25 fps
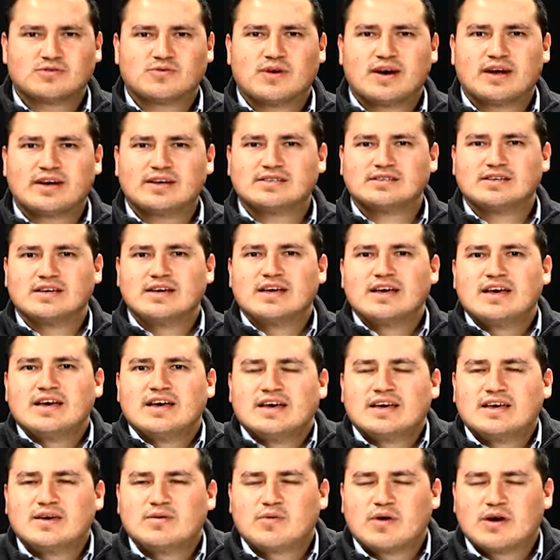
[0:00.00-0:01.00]
Juárez
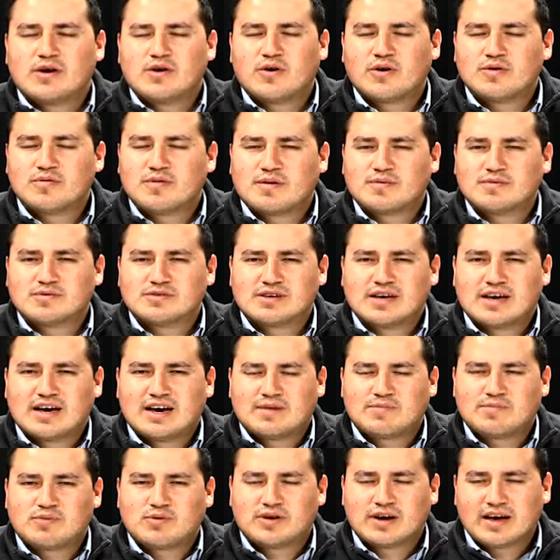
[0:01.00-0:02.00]
y bueno, hoy vamos
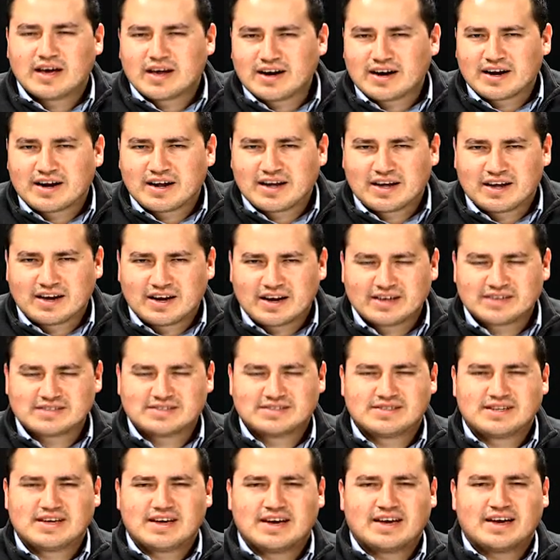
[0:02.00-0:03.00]
a poner en
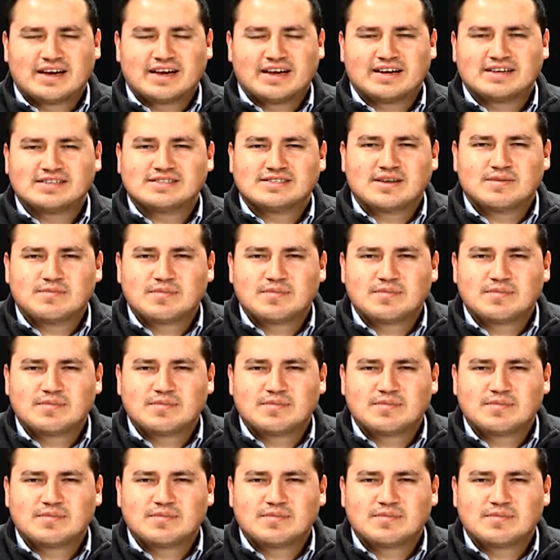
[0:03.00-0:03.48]
en esta